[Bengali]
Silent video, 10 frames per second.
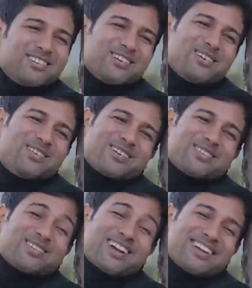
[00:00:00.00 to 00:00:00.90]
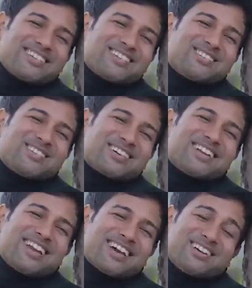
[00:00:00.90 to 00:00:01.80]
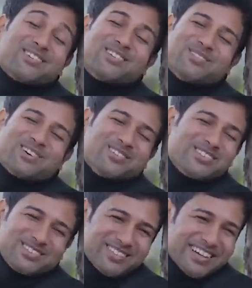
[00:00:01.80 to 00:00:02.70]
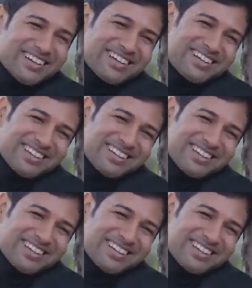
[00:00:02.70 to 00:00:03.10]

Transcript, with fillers: কিন্তু আমার তো সাড়ে সাতশো একটা লাগে ওল্ড রুম বুঝছো না